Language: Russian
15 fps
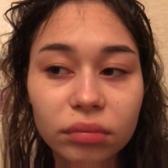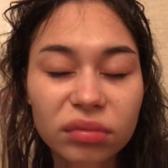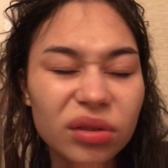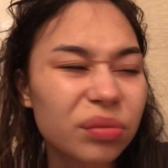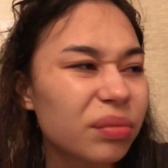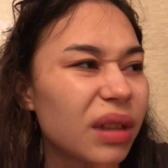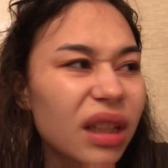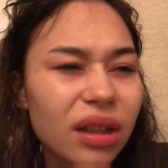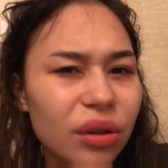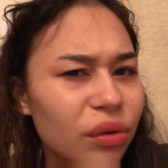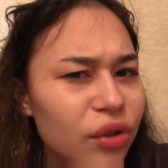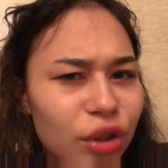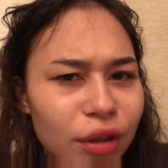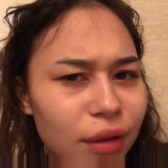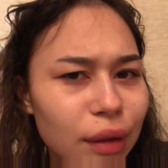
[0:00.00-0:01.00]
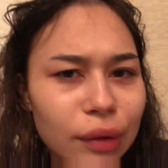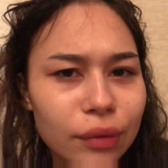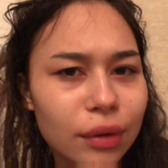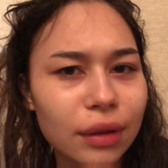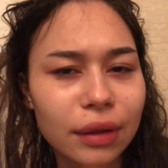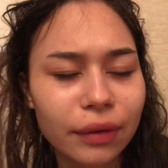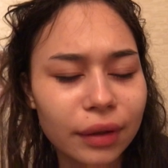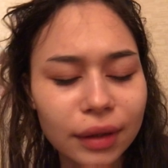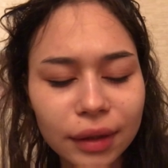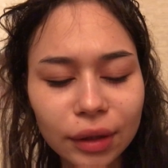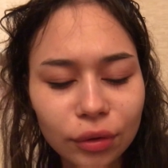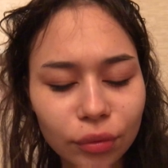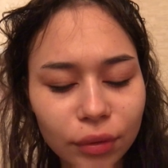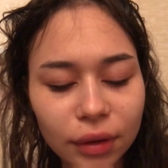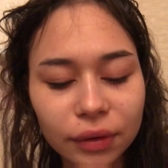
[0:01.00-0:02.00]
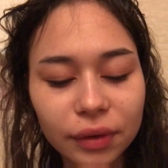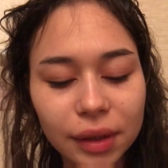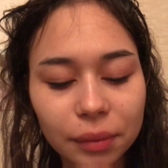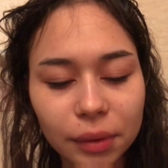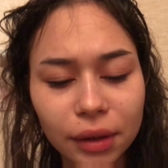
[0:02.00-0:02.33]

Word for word: ну, мне, короче, не нравится сдавать сессию, как всем,